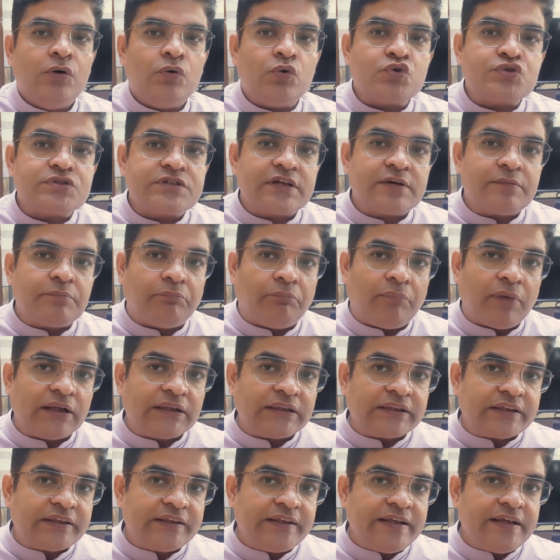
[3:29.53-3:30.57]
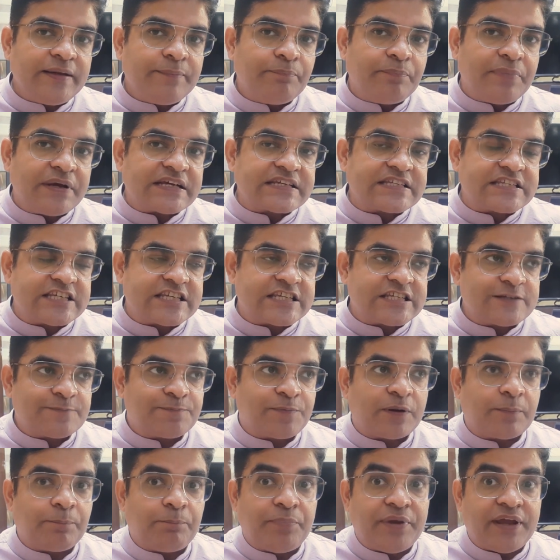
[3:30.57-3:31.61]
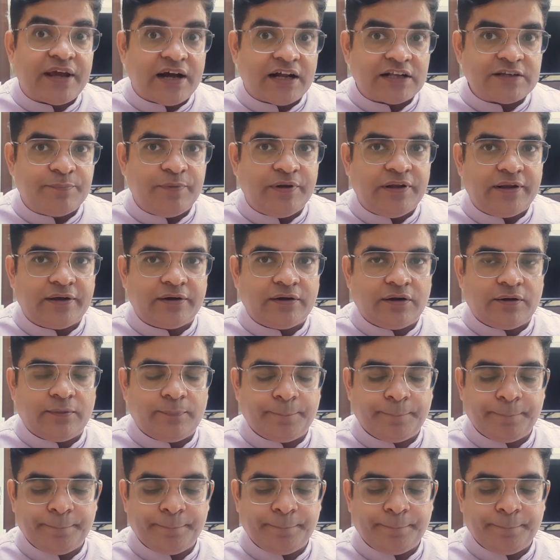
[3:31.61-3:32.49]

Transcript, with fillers: उसे मंथली बेसिस पर ब्याज मिलेगा